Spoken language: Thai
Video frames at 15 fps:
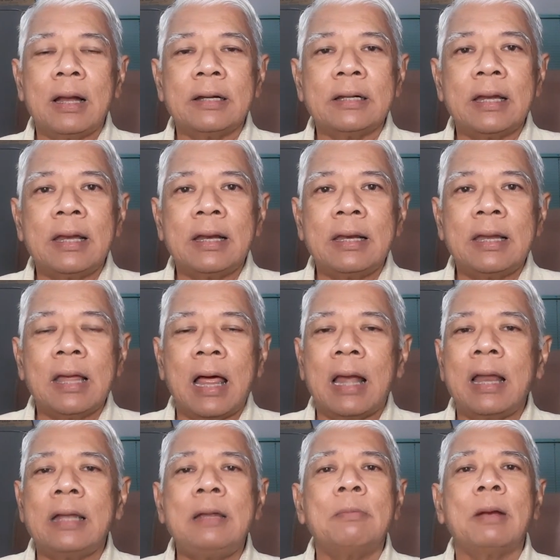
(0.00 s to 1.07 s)
ซีเรียอะไร
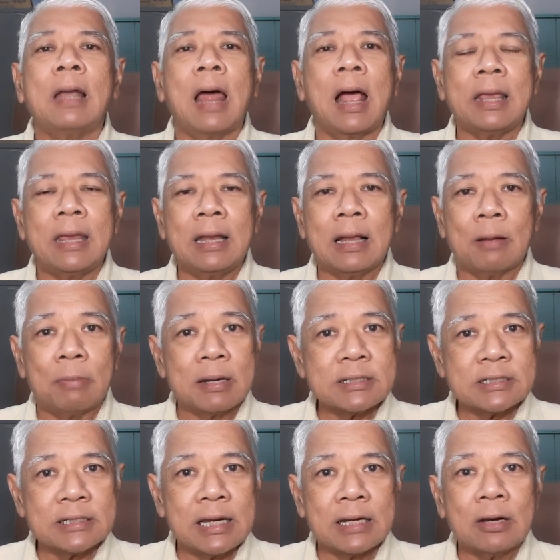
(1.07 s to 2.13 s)
ที่มันหากินกับรัสเซีย